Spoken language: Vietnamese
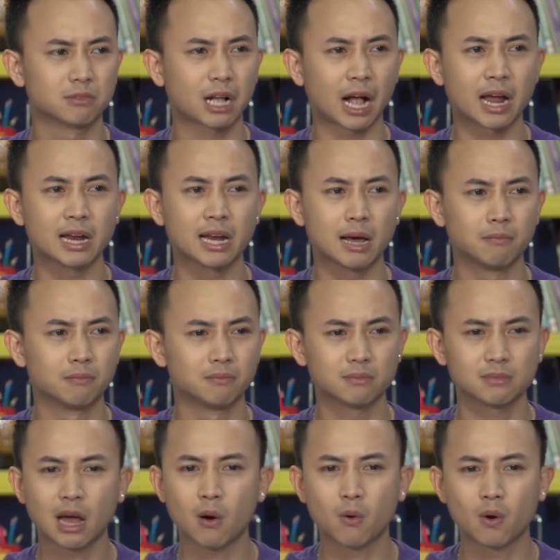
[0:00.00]
cay lắm
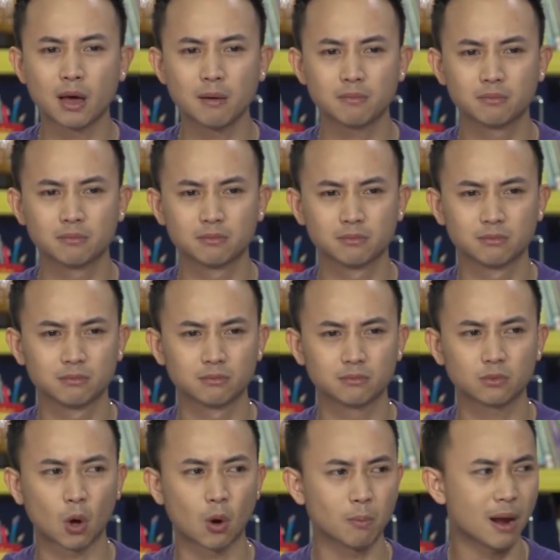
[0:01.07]
đau lắm
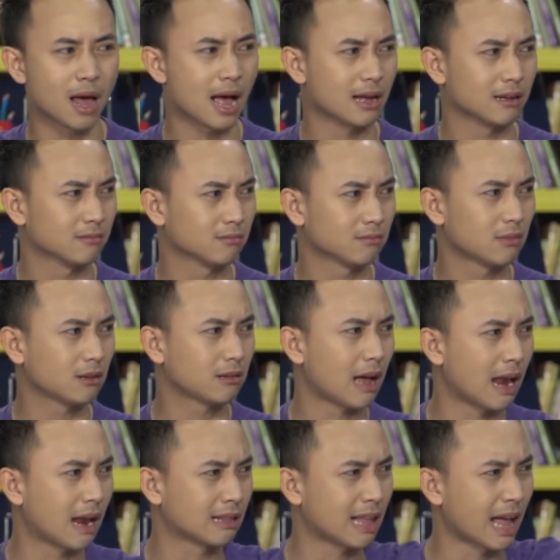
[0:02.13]
tóm lại tất cả
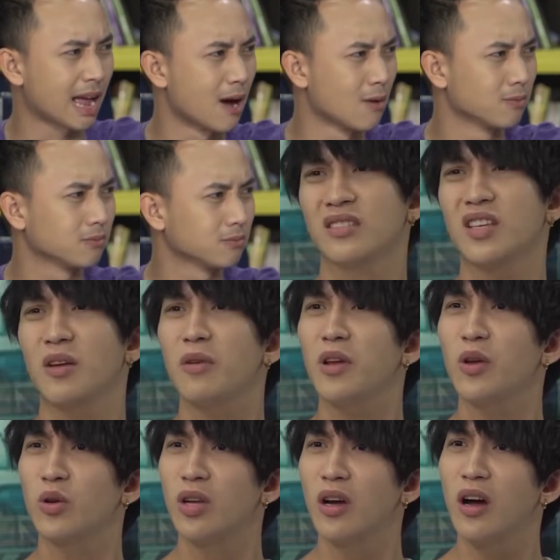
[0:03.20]
là tại ông xong lại
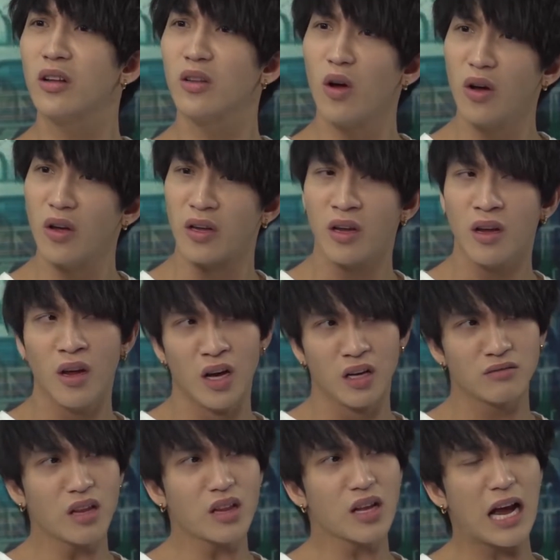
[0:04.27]
đổ thừa tôi
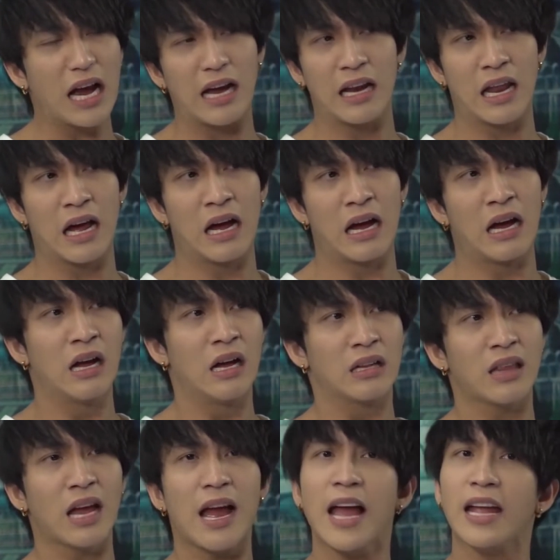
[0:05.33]
tất cả là
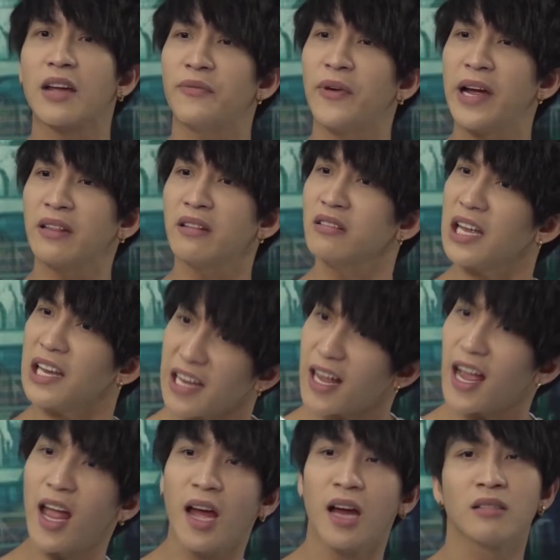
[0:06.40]
tại hai cái vé từ tay đại
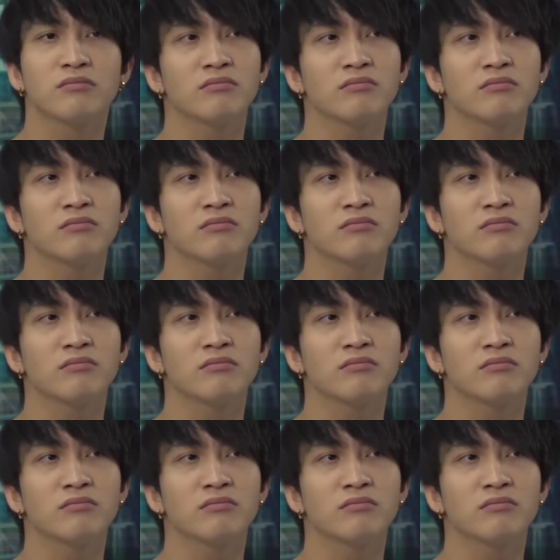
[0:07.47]
ca